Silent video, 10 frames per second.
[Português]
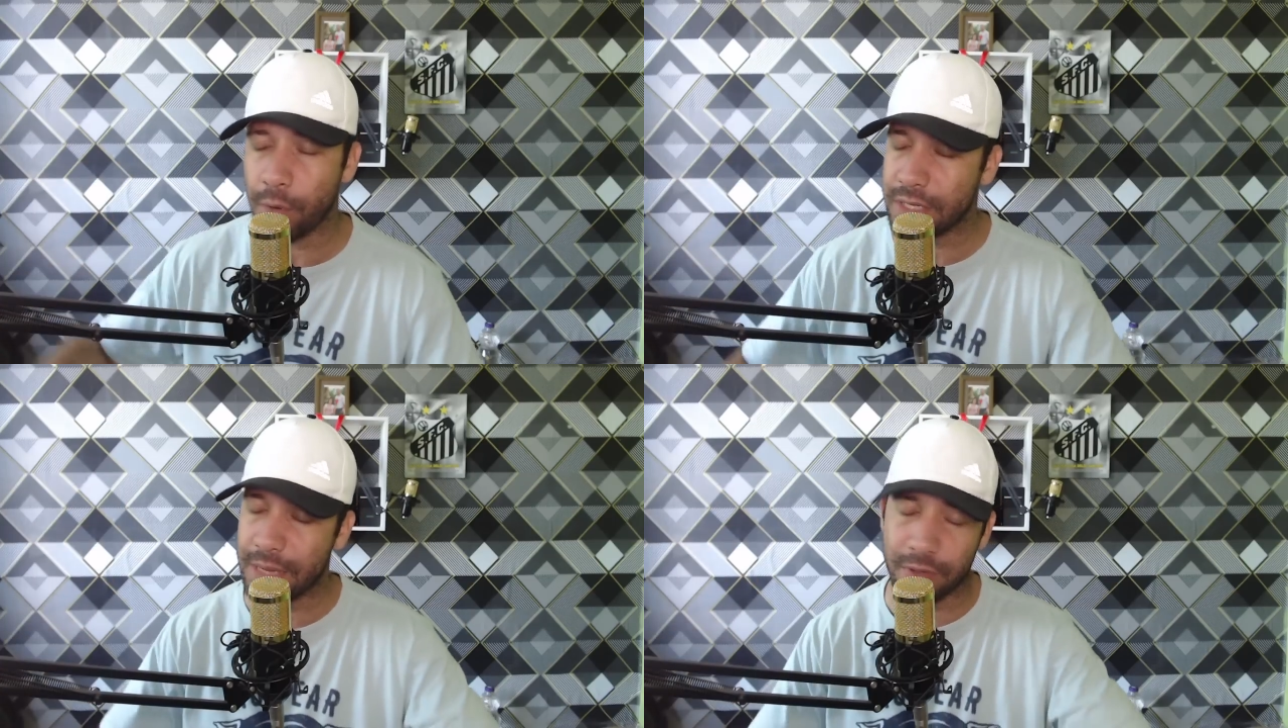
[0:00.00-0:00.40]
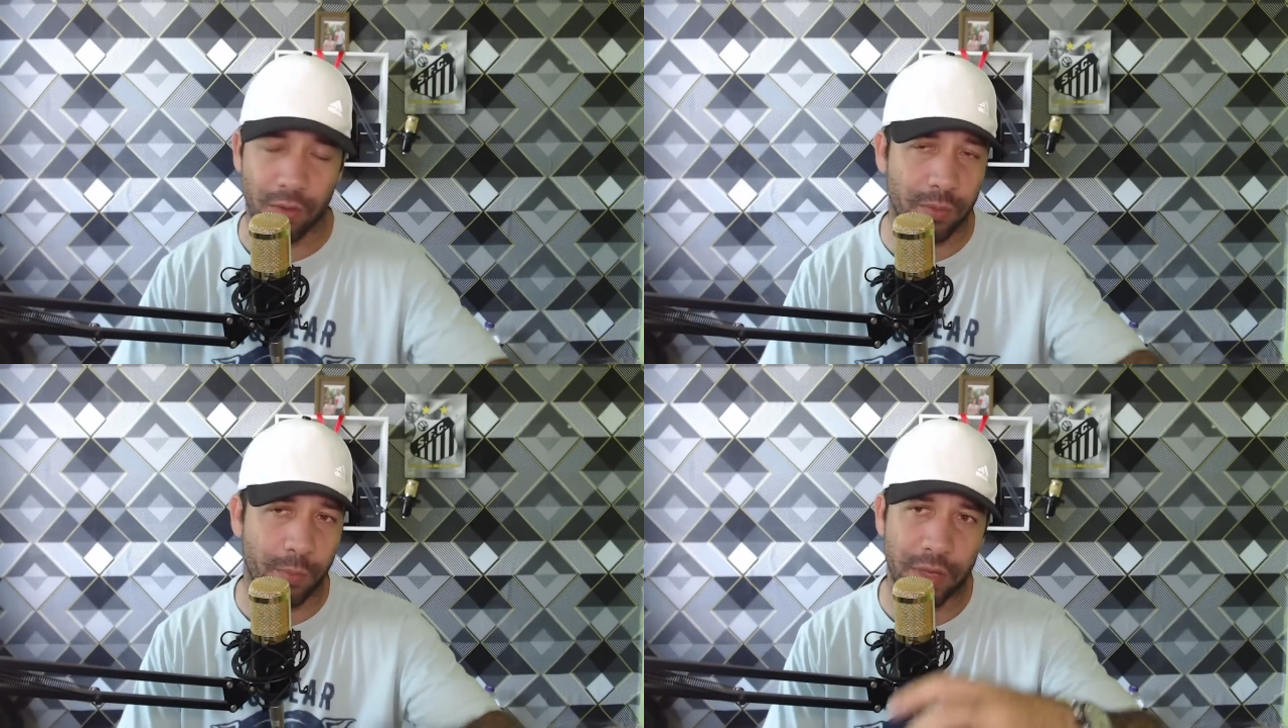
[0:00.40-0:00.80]
por exemplo,
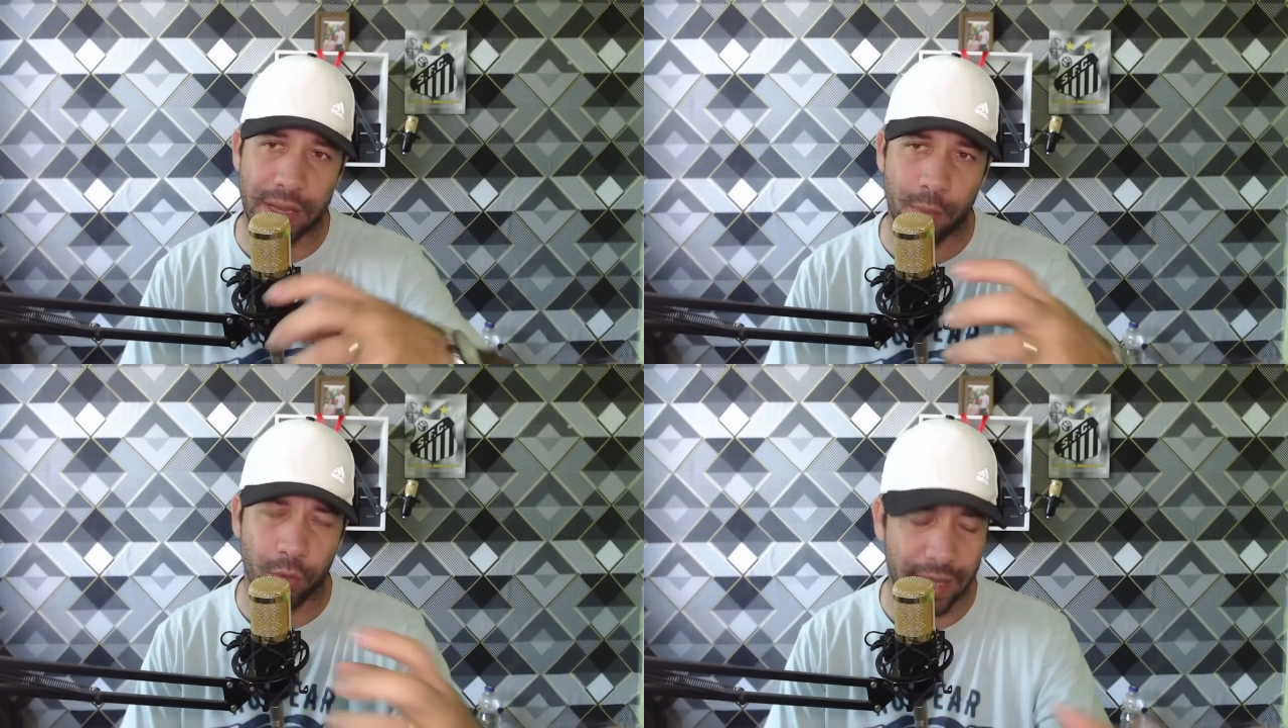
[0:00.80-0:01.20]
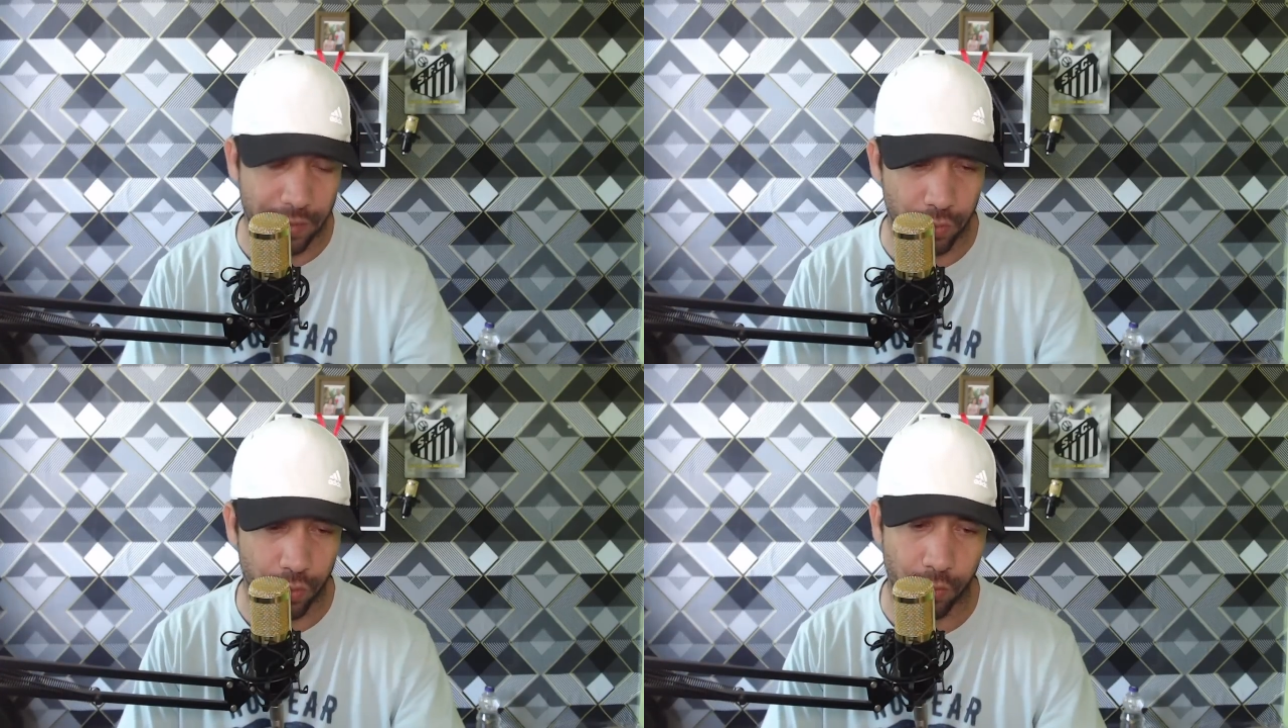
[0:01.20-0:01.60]
não poderia
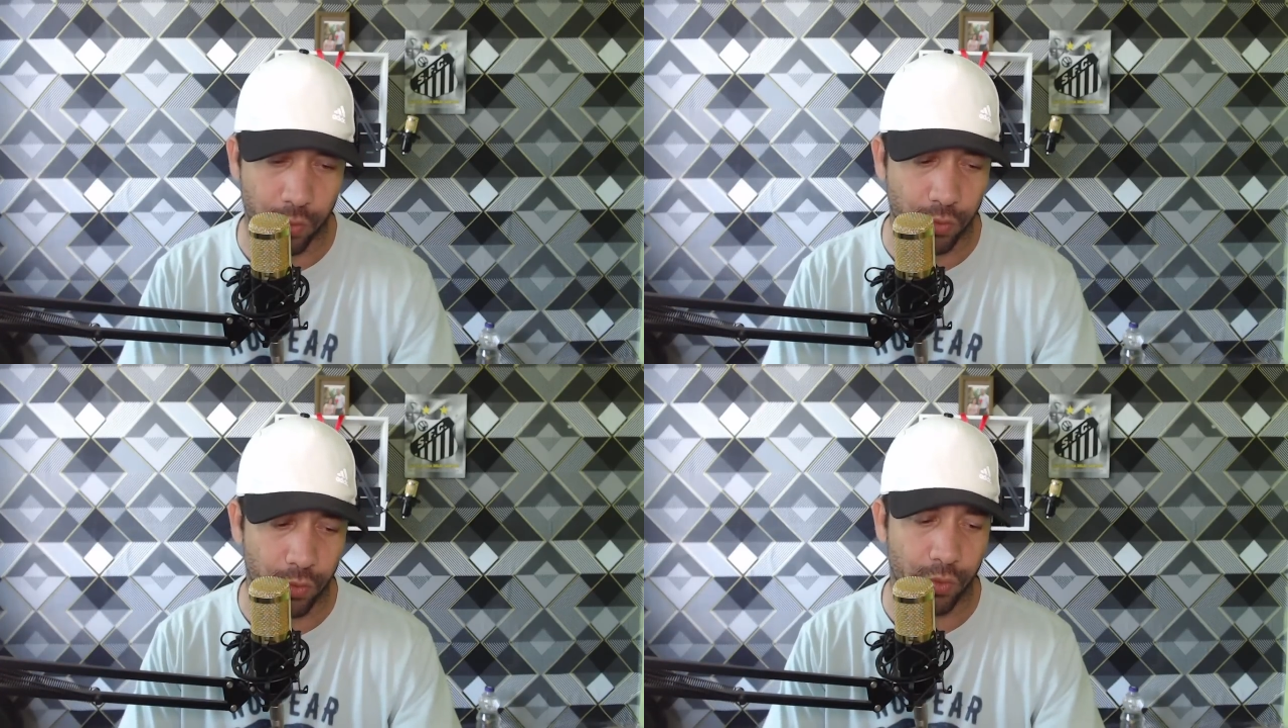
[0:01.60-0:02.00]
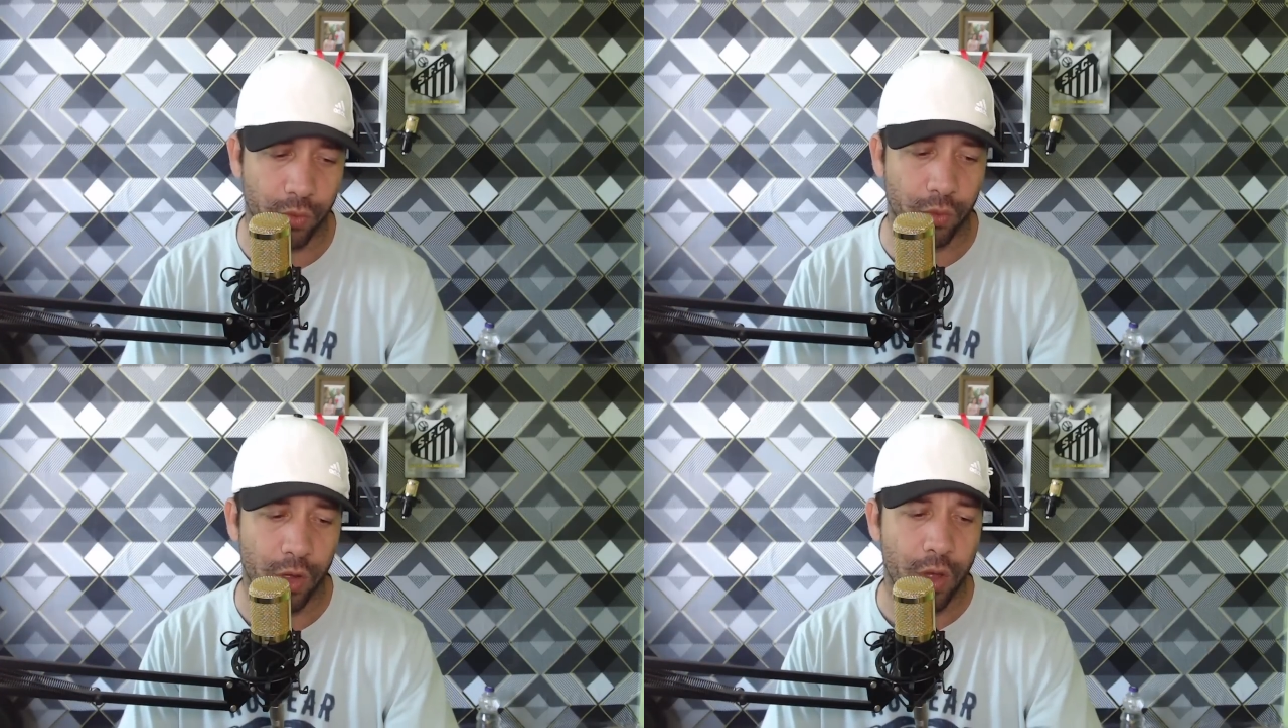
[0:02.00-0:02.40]
mudar o,
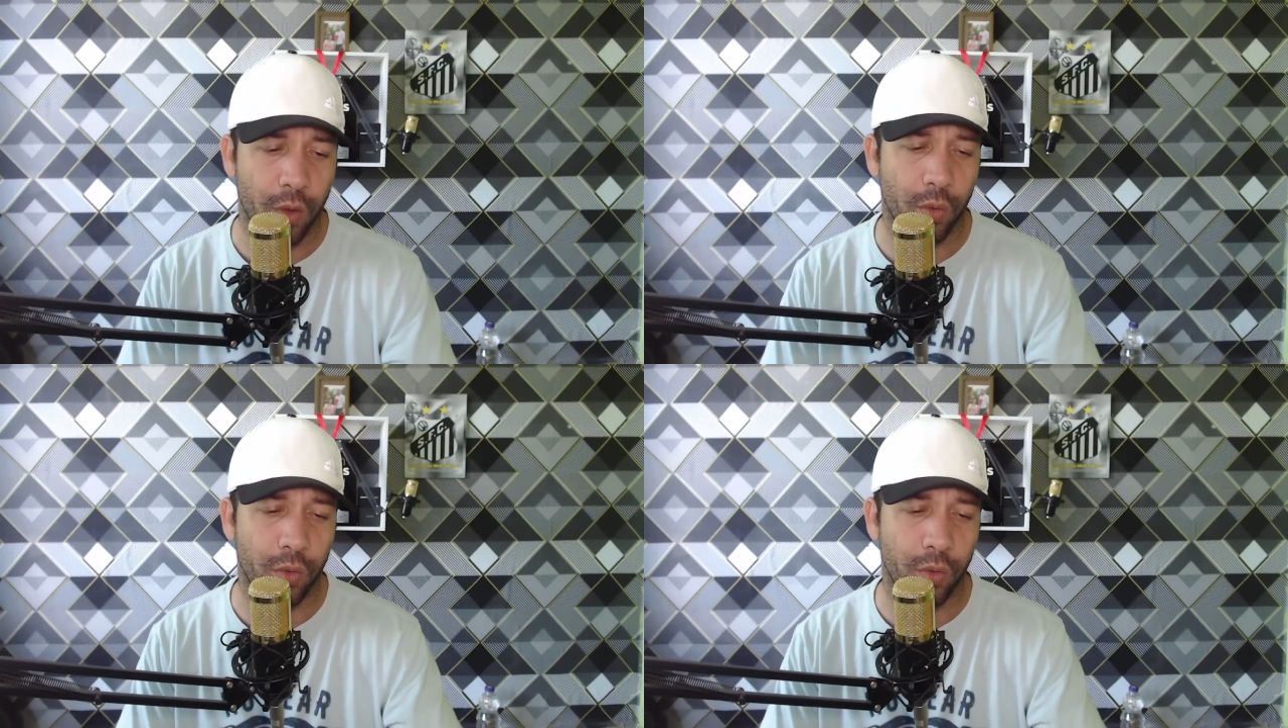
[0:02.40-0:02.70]
o, o,